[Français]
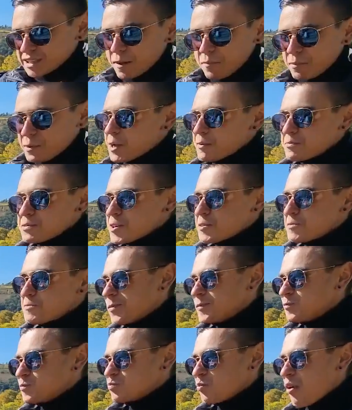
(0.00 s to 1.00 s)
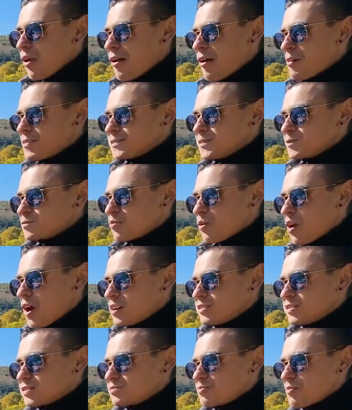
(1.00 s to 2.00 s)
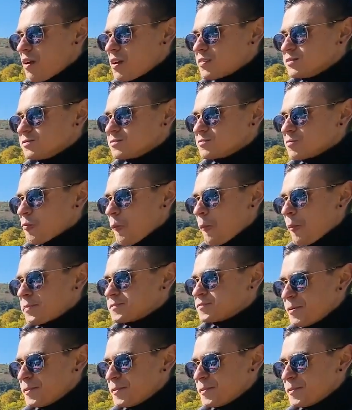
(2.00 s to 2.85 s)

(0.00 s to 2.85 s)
T'as appris comme ça En fait tu veux, je tenais autour de chez moi, mais genre beaucoup.